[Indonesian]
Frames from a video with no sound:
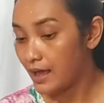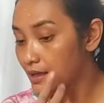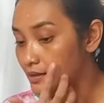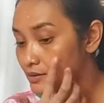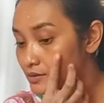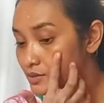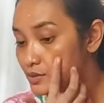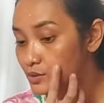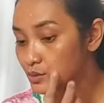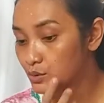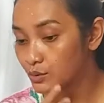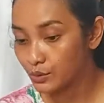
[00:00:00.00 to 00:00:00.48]

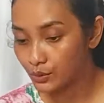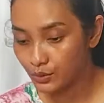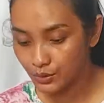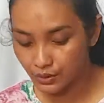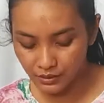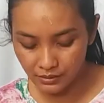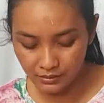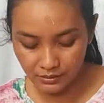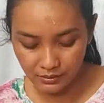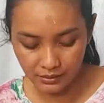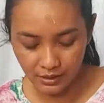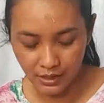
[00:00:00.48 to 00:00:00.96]

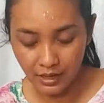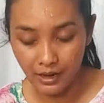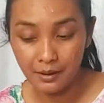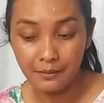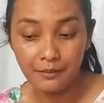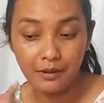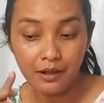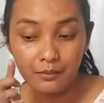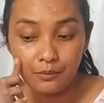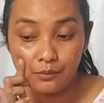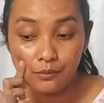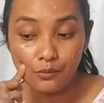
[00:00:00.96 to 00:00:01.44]
langsung
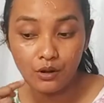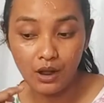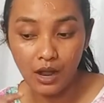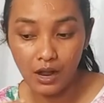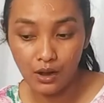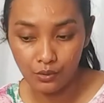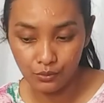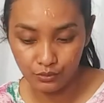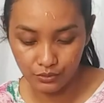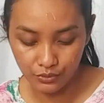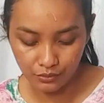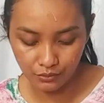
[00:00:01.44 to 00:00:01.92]
karena
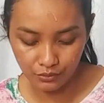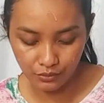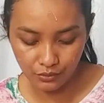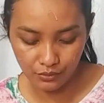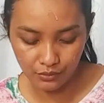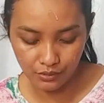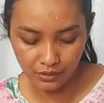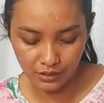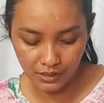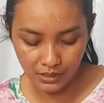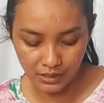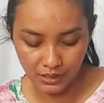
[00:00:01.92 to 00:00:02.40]
mukaku
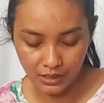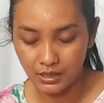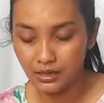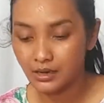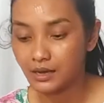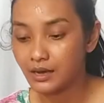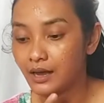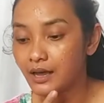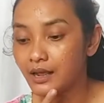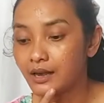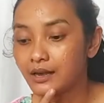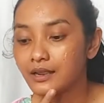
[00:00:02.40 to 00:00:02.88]
tuh
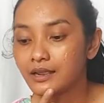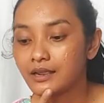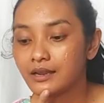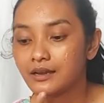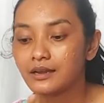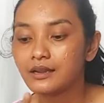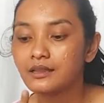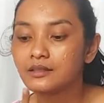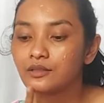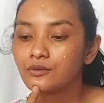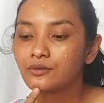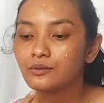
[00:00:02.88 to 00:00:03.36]
uh,
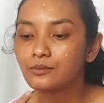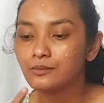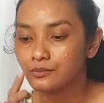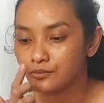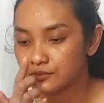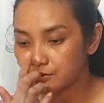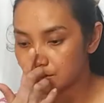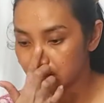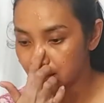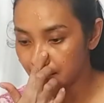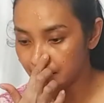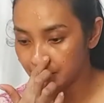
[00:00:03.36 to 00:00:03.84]
hari ini
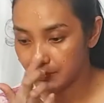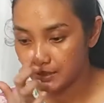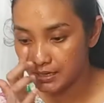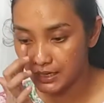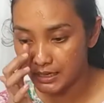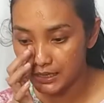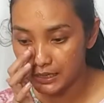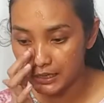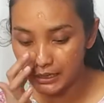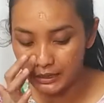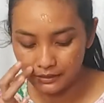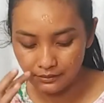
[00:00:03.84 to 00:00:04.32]
tuh
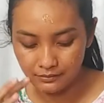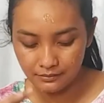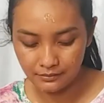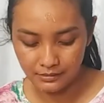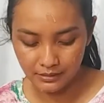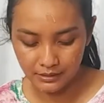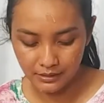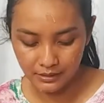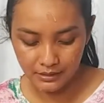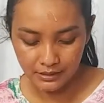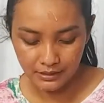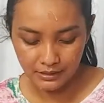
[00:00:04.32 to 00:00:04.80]
musim
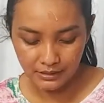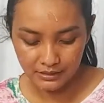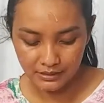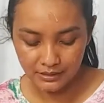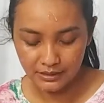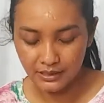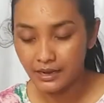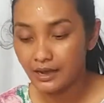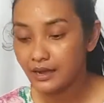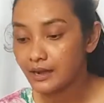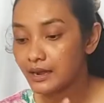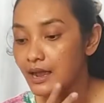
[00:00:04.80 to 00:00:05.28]
dingin
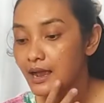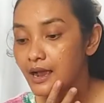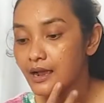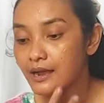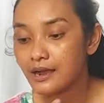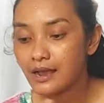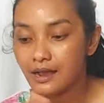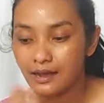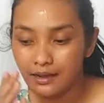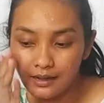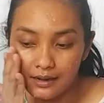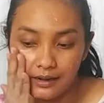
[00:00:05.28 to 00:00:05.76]
jadi
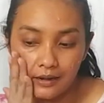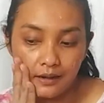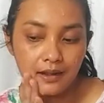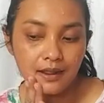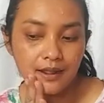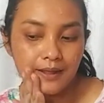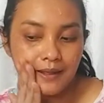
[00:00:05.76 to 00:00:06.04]
agak-agak